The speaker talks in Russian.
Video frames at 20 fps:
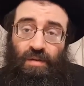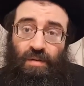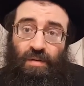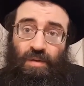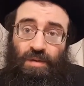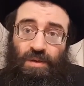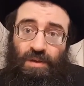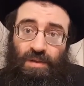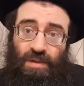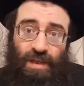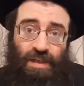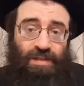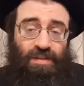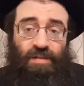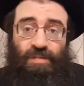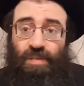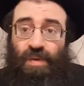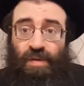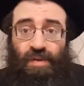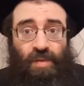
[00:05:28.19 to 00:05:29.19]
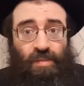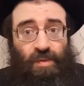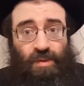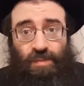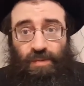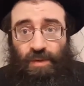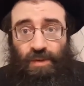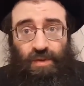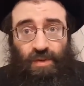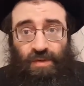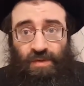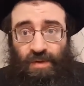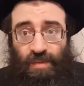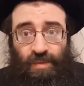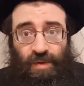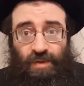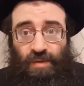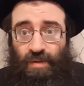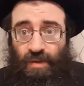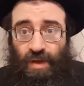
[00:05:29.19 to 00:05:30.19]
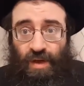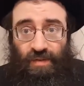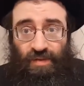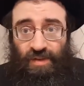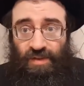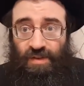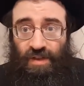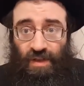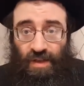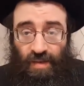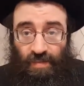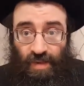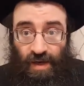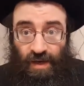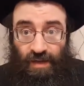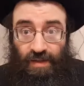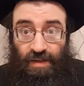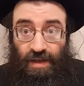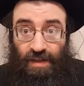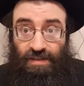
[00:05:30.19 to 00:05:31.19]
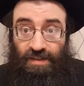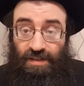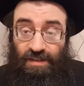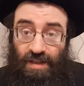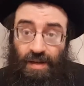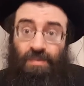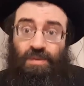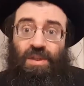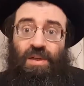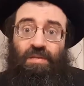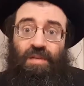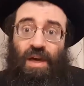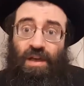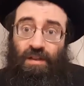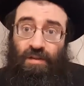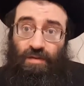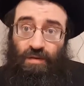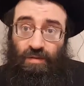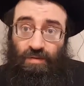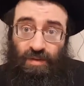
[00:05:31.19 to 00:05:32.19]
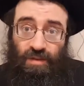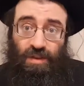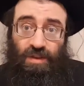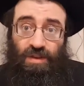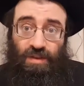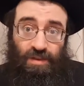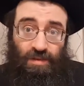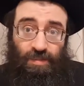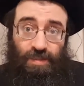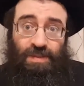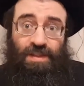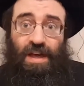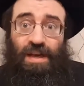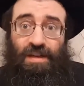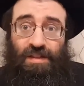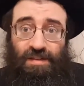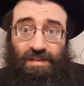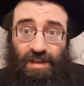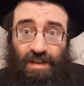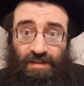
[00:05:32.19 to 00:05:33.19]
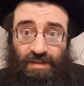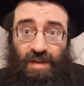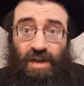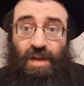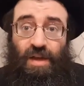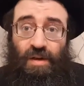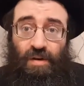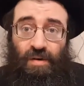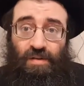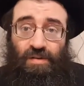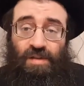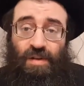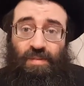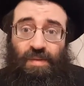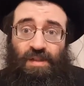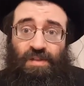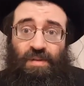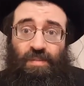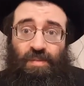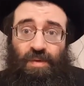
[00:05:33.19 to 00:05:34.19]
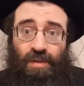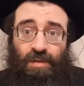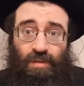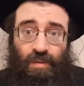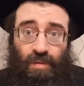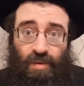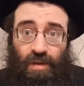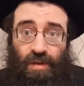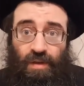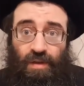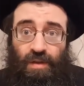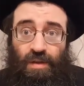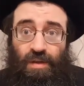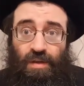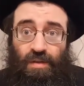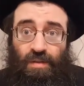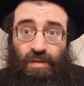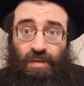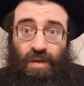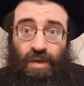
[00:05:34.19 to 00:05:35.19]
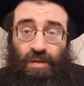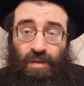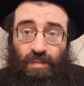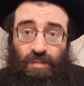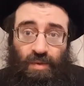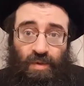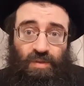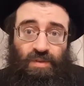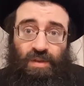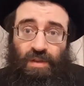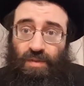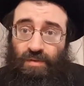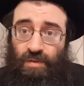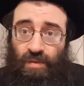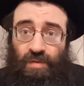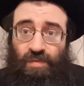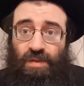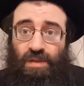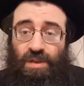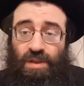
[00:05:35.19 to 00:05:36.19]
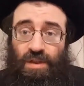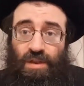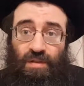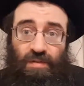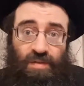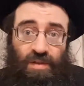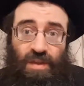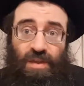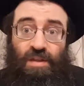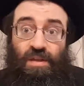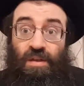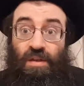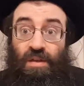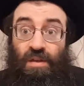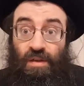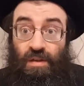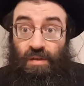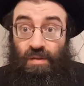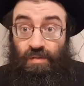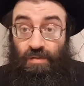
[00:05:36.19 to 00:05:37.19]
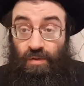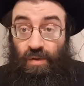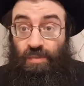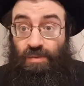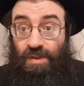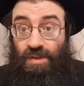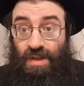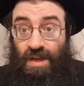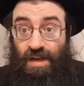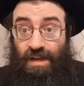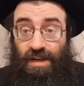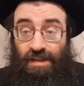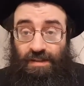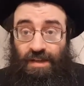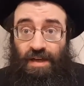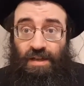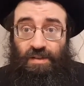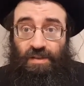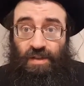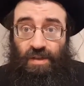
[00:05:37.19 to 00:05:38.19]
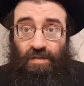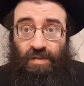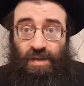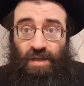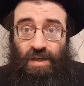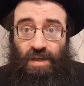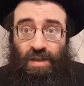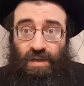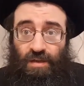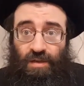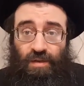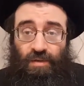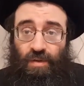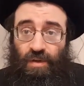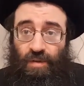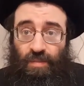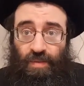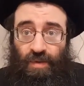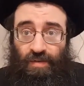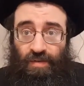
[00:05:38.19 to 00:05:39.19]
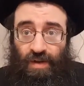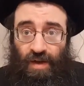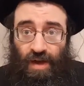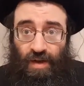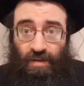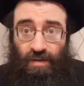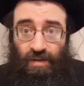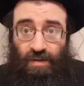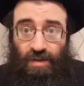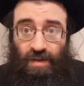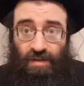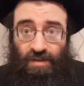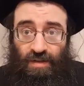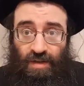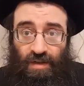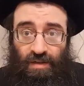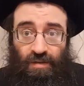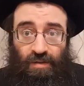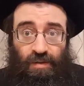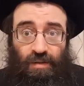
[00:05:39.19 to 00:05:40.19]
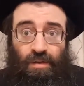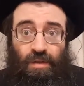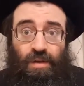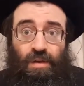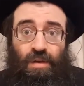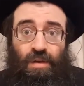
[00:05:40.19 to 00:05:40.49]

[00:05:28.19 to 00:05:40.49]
очень часто вполне может быть, что он запрет только равинский ломает. Хотя сам червяк, если он вытащит и специально съест, он сломает запрет Торы. Но когда он просто ест овощи, и в них в том числе оказались червяки, их никто не проверял как следует,